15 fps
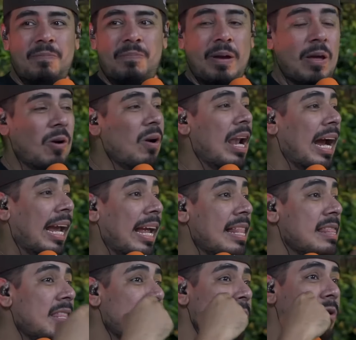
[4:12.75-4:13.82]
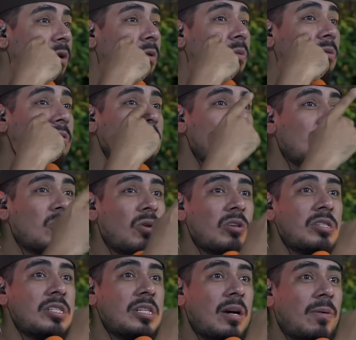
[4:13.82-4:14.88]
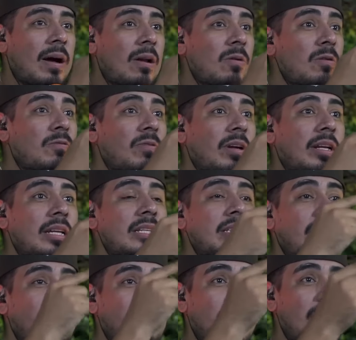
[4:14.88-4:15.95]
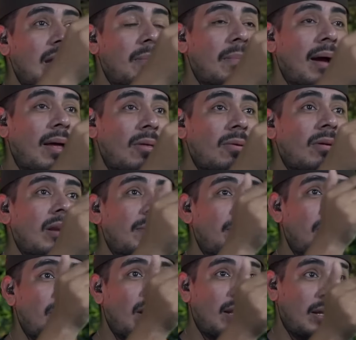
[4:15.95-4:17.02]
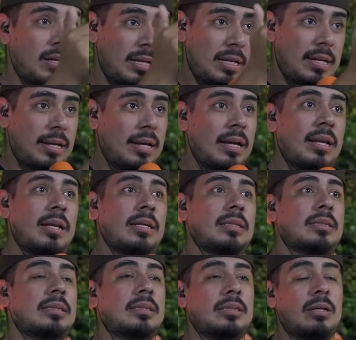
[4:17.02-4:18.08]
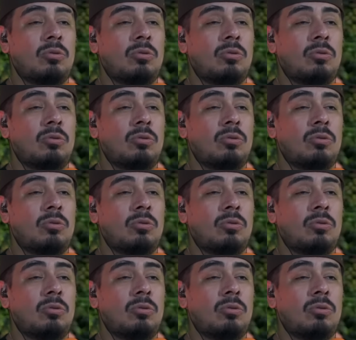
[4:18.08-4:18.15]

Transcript: Pero la gente vio cuando se subió ese chavalo y fue que hicieron el llamado a las,